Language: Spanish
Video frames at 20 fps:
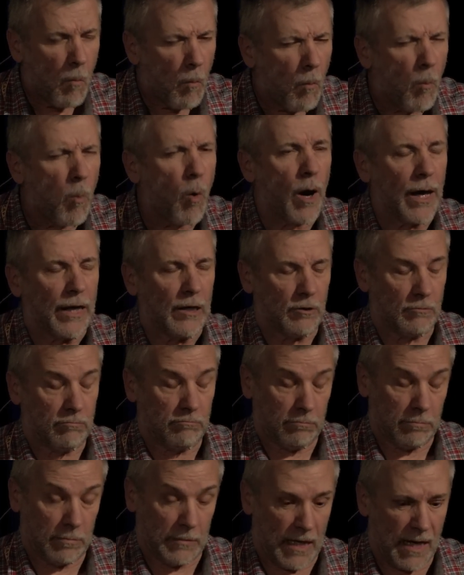Bueno,
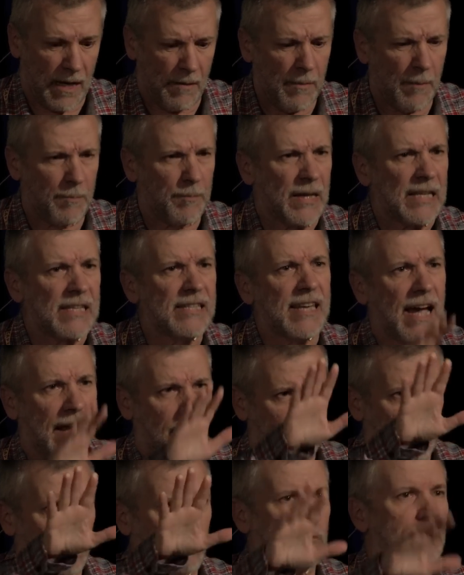déjame
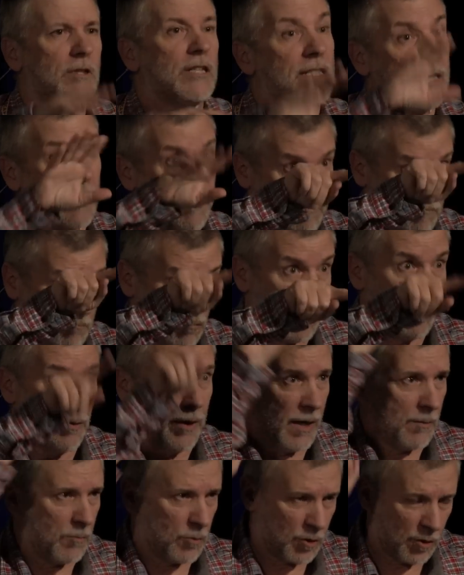pensarlo y ya
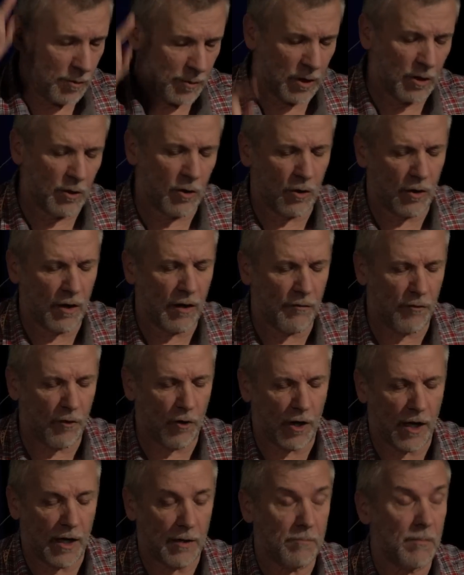volveremos sobre lo del
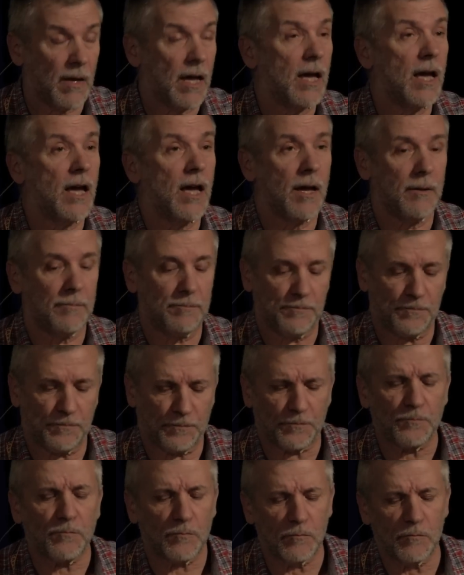foley.
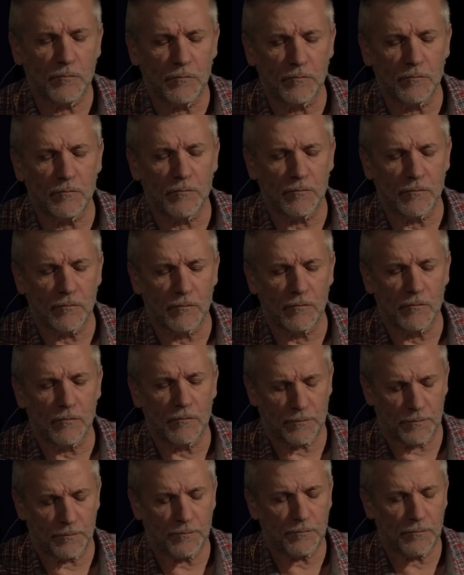necesitan hacer
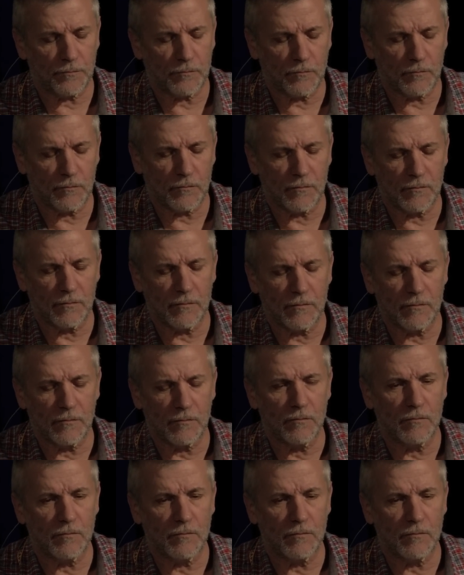foley para tener todo